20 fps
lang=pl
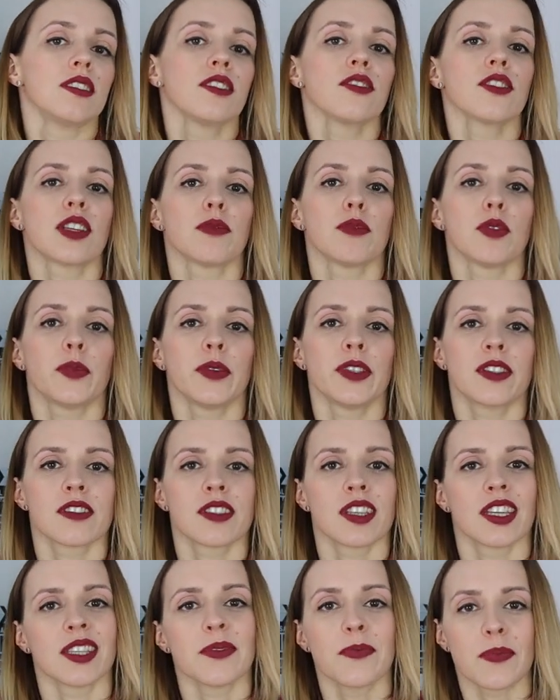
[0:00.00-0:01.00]
no, zjemy
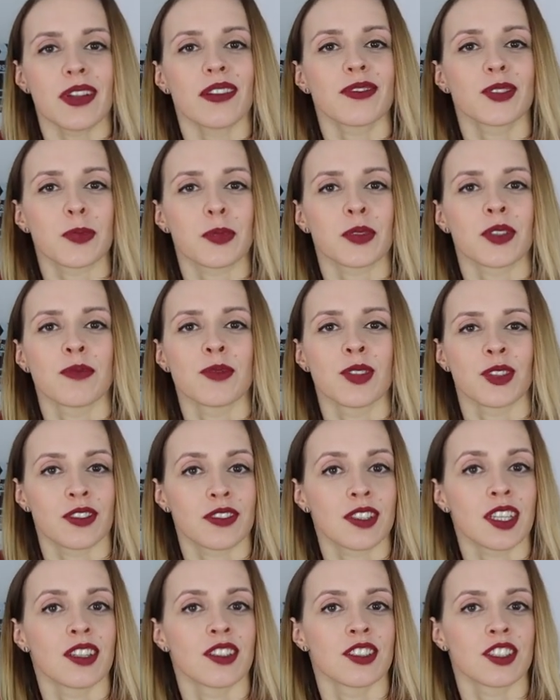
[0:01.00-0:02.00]
pizzę i prawdopodobnie
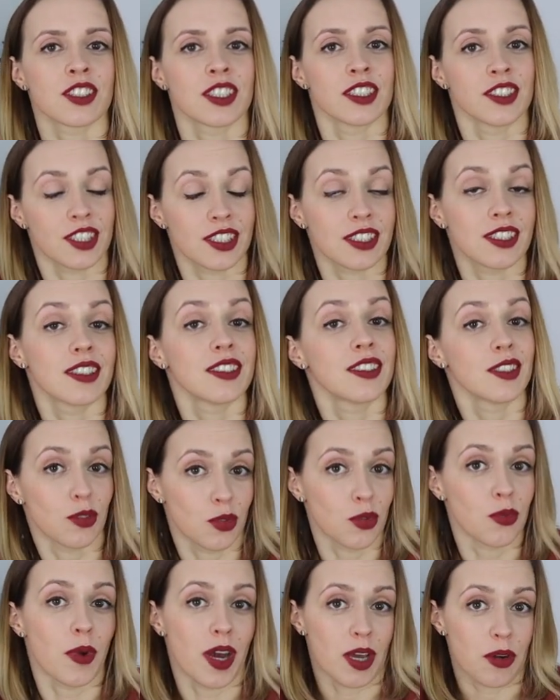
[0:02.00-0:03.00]
od tego jeszcze nikt nie
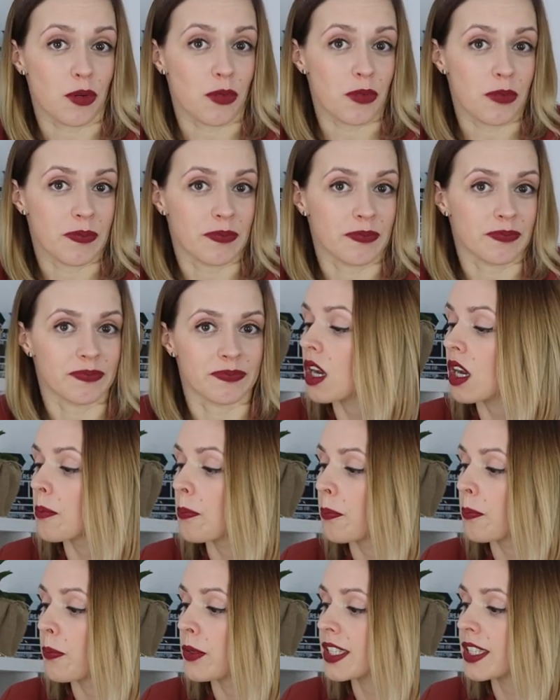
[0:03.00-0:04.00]
umarł.
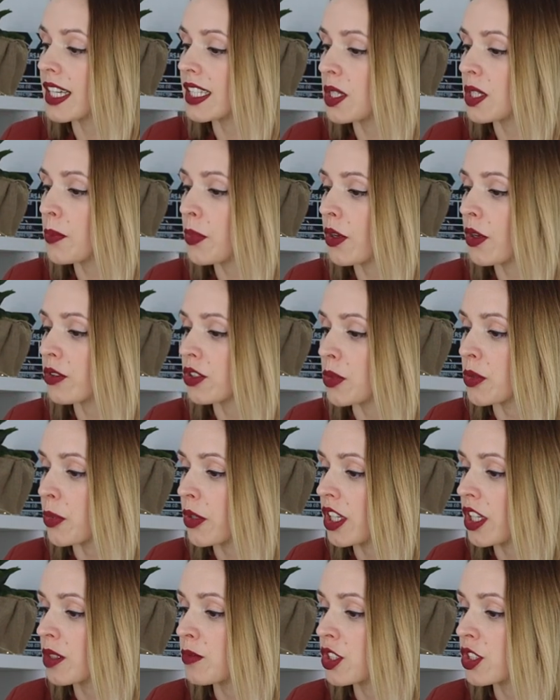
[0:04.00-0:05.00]
Pytanie piąte.
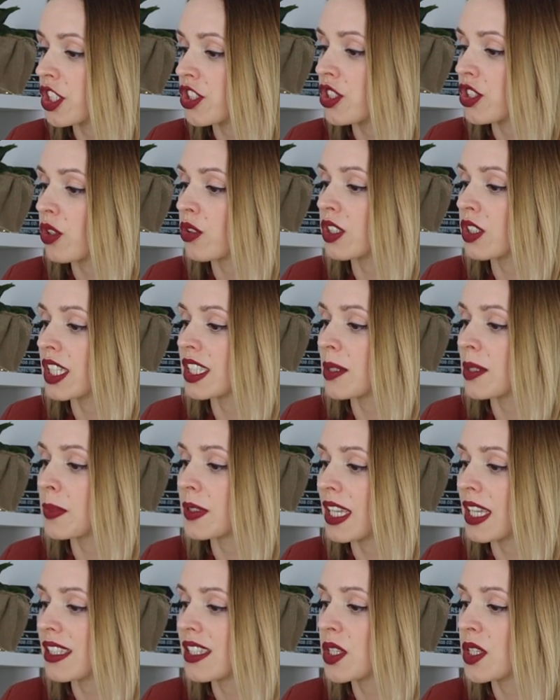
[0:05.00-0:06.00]
Po jakim czasie od
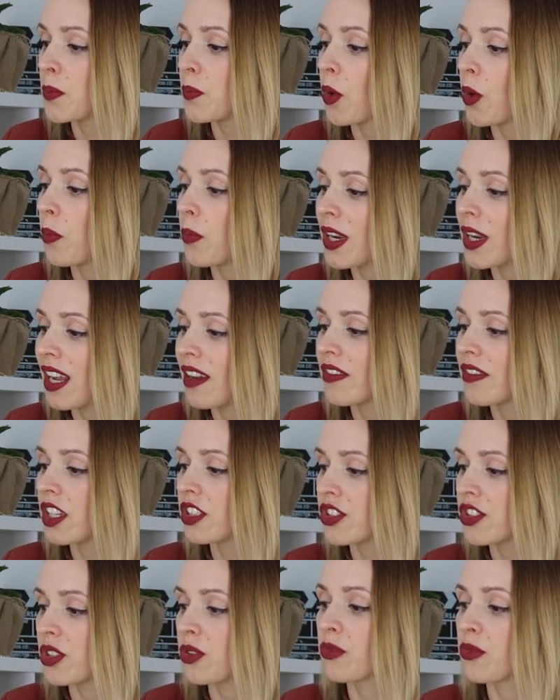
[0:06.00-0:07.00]
adaptacji
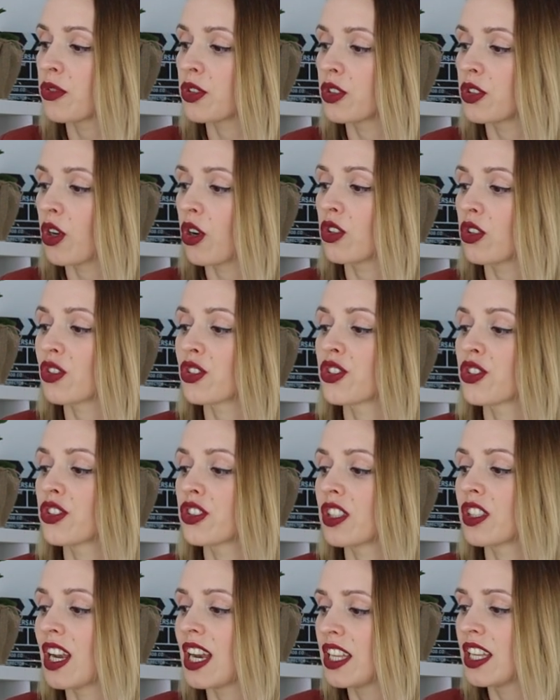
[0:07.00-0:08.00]
poprawia się wydolność
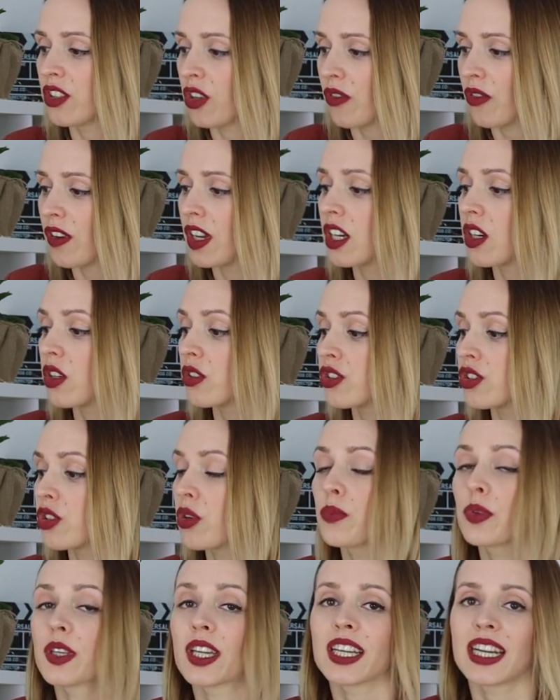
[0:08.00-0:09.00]
tlenowa? Chodzi
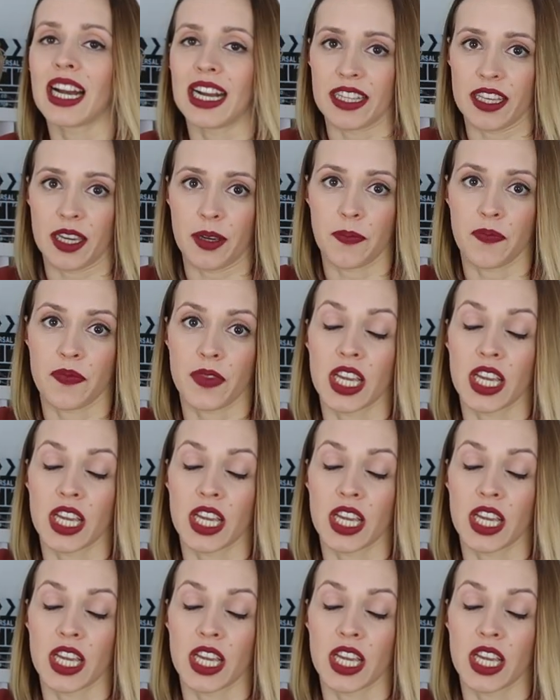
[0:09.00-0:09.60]
o bieganie.